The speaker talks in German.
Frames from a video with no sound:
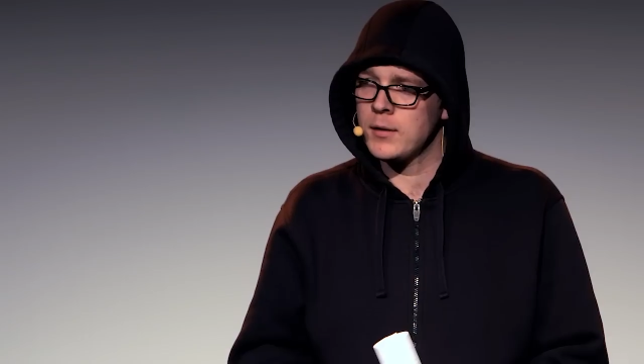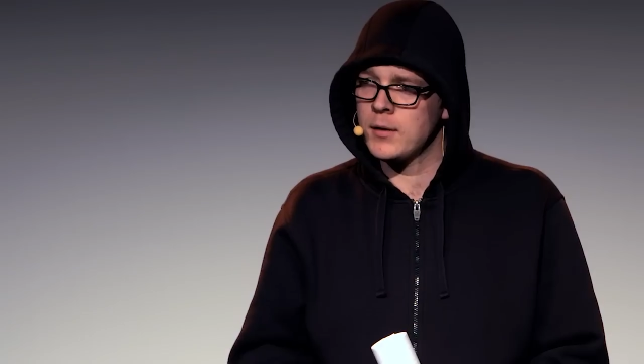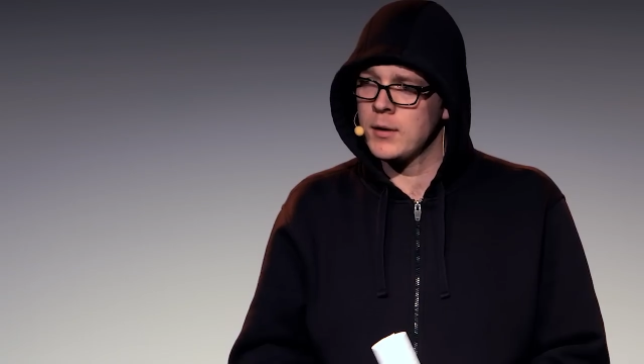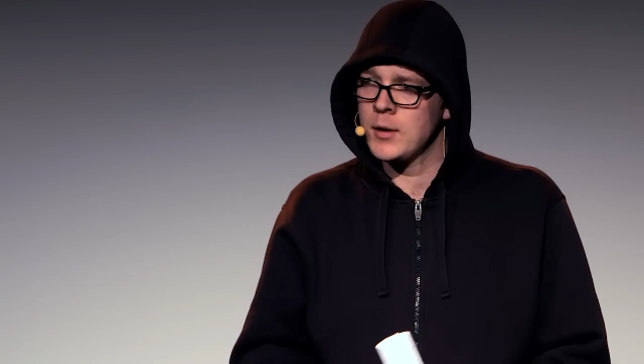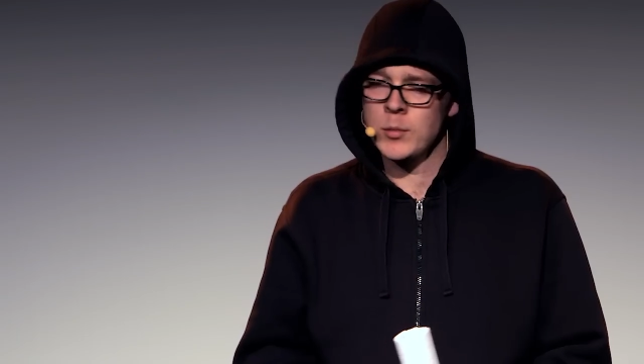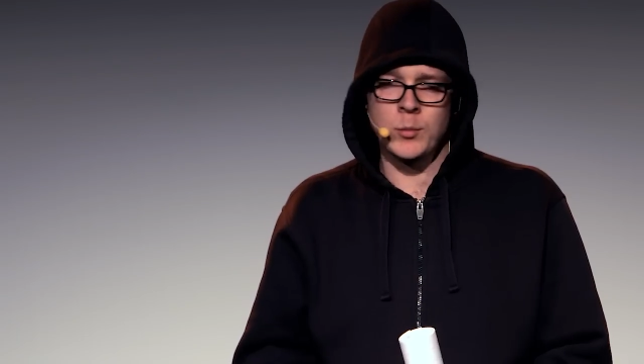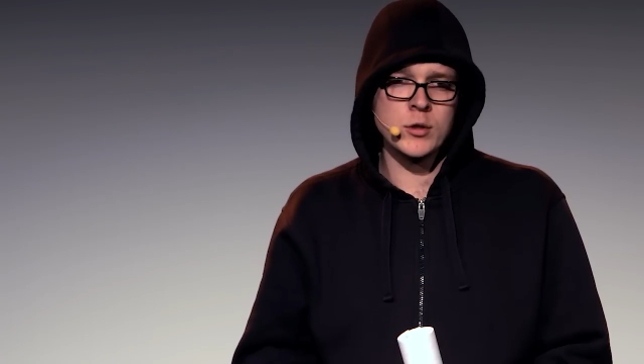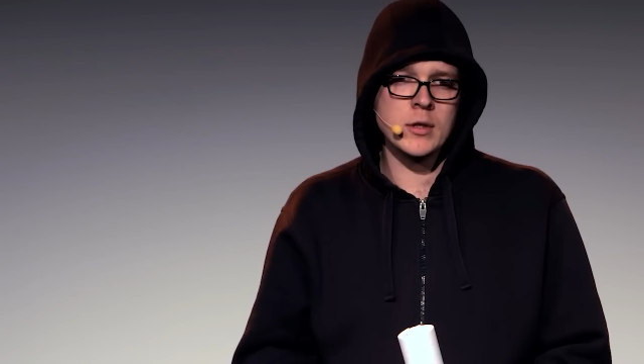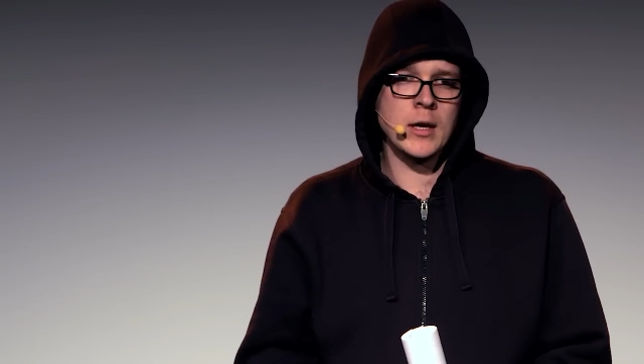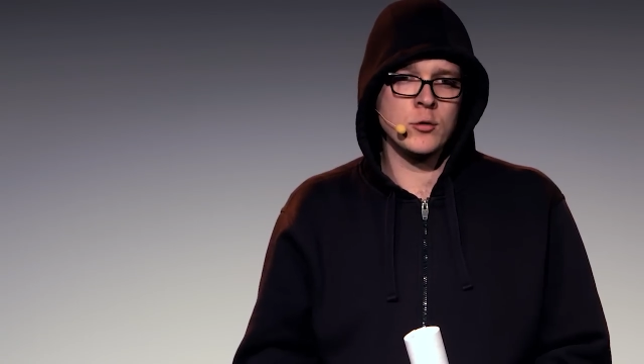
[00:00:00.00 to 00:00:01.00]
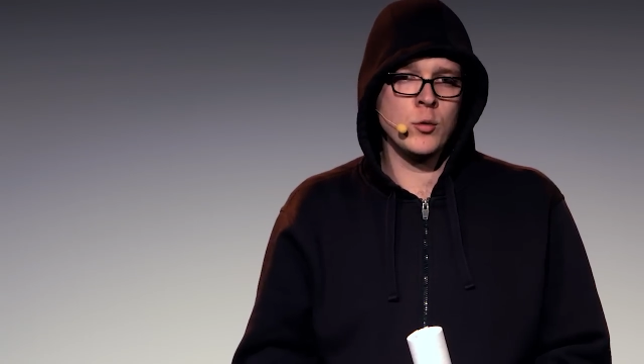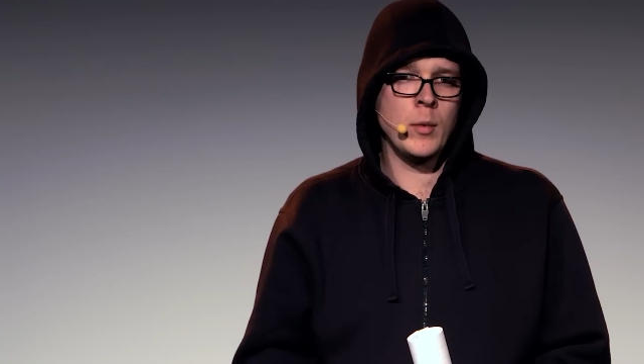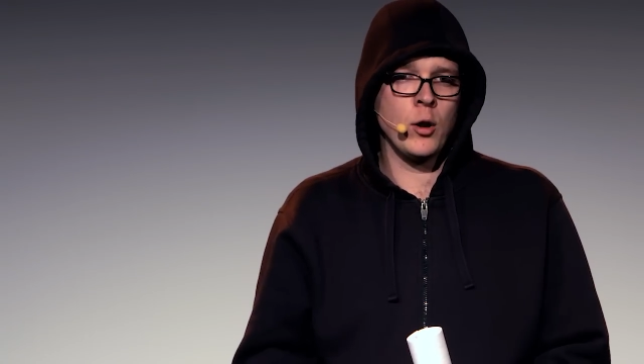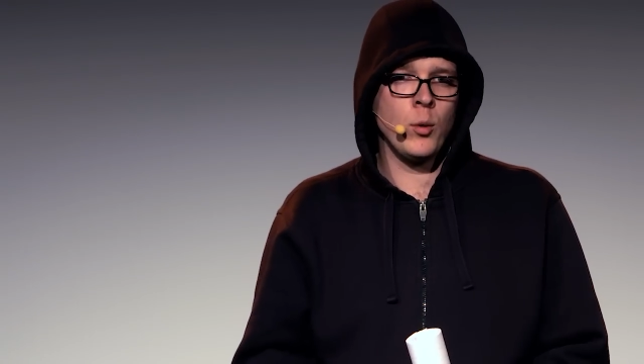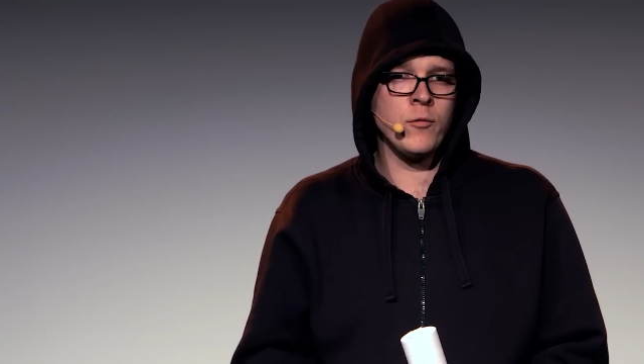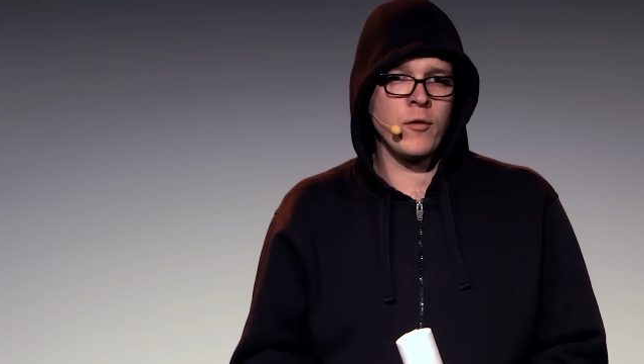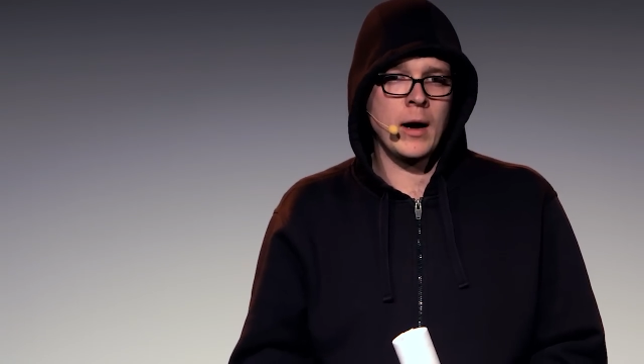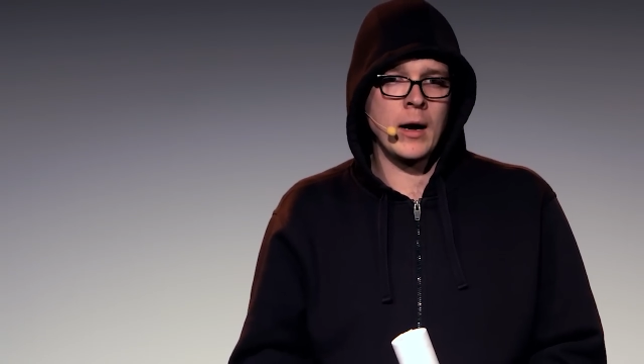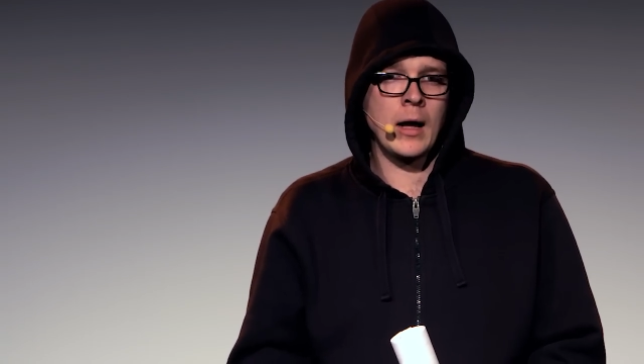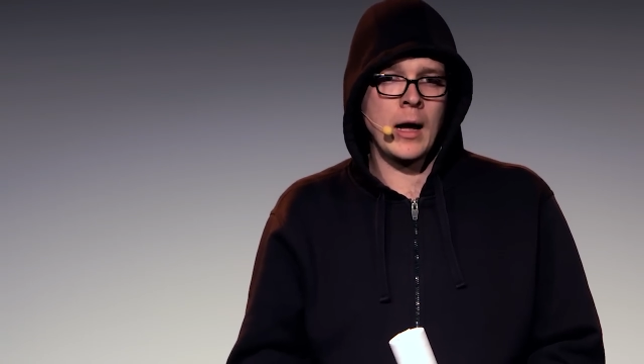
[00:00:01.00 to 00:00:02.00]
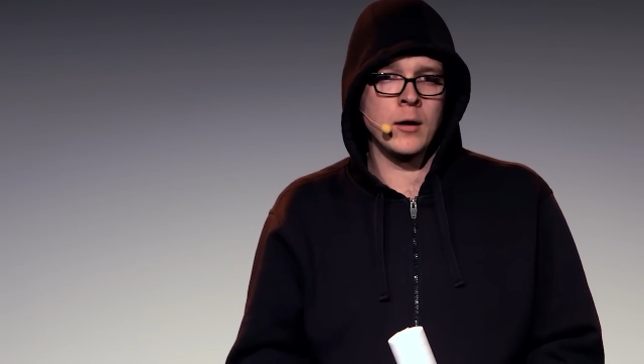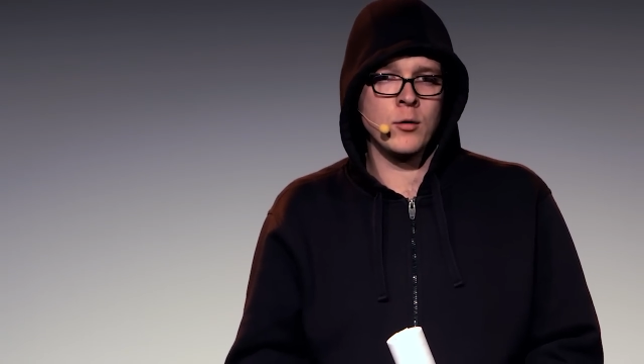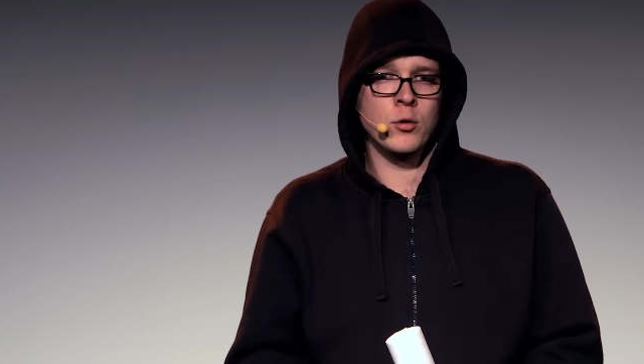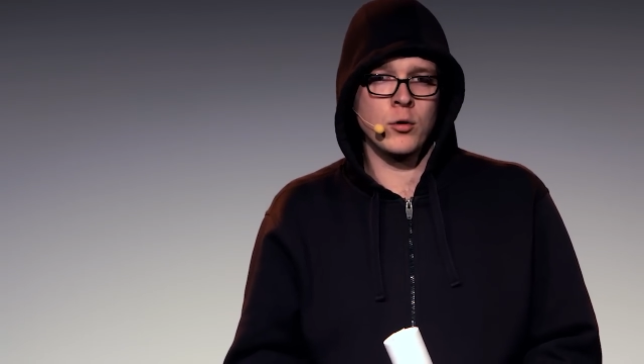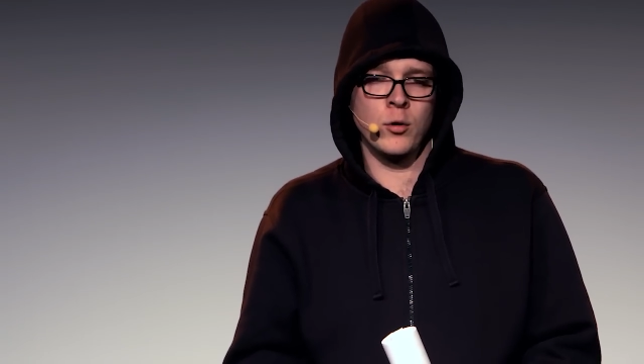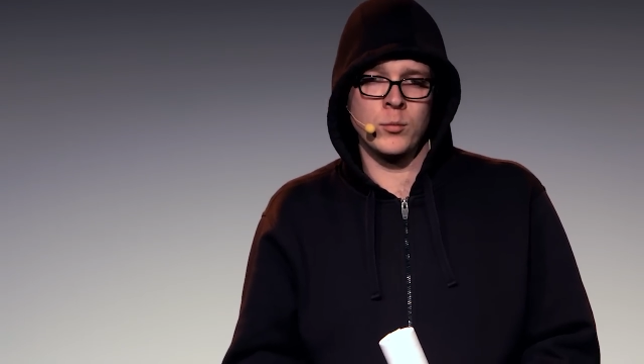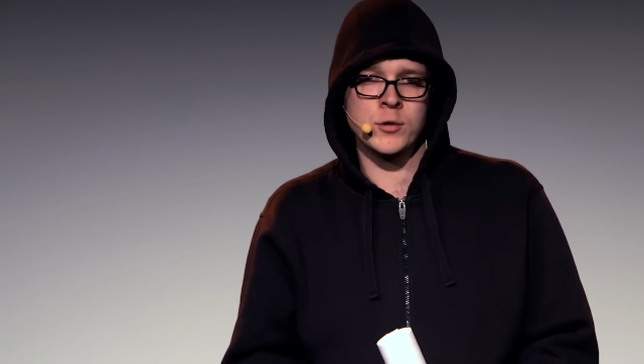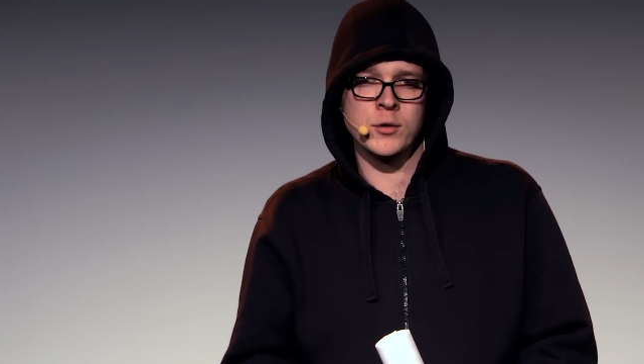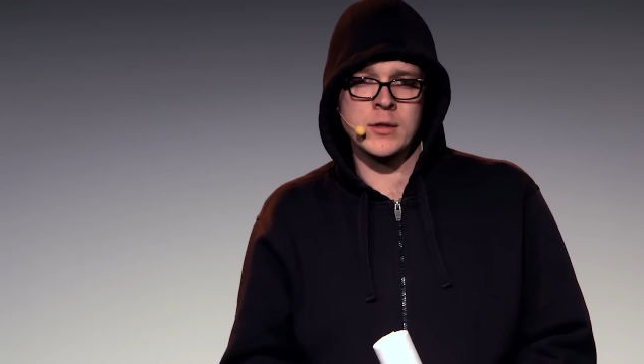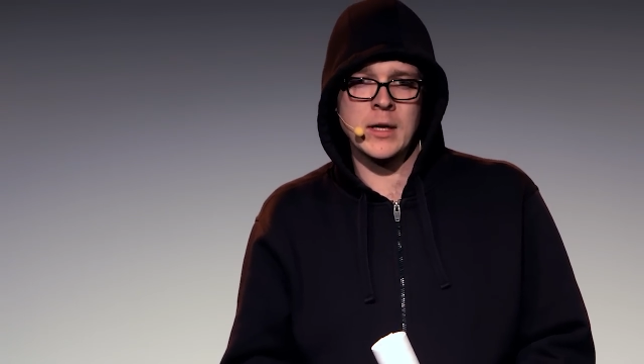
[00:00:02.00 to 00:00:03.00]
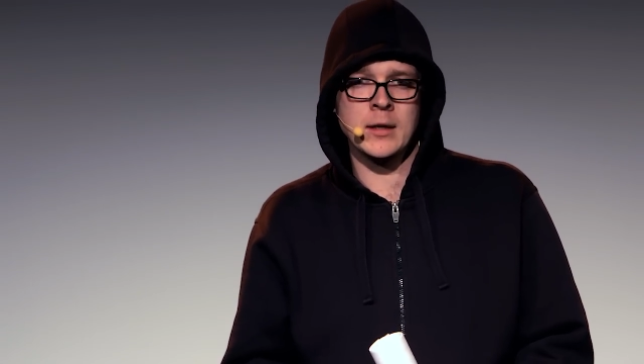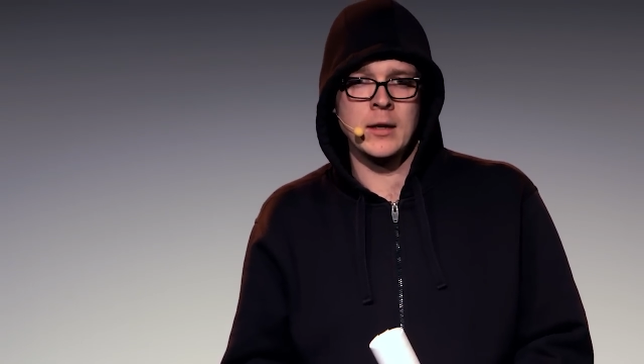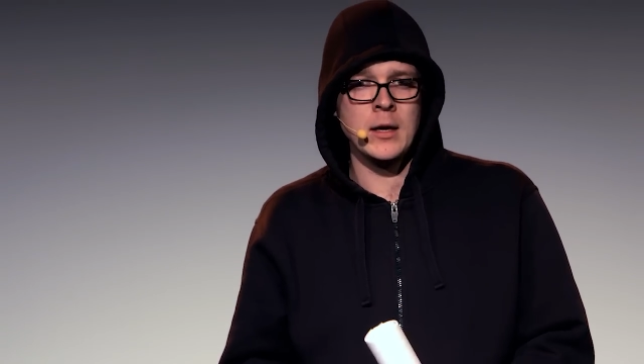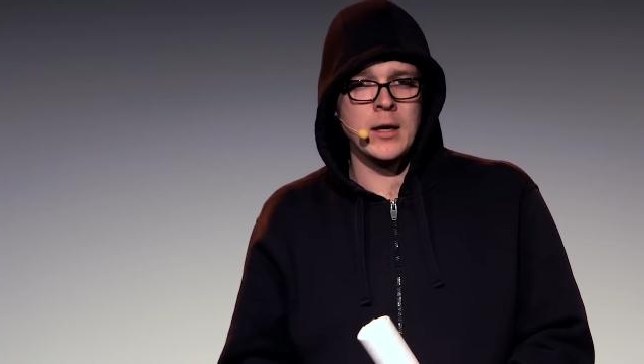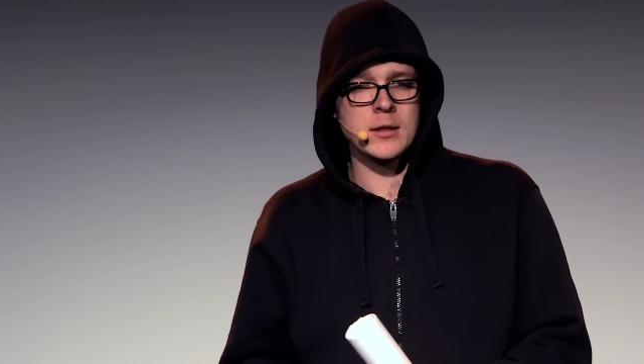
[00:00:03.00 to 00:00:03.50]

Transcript: Ne? Man muss sich ja nur mal Umfragen angucken, um zu sehen,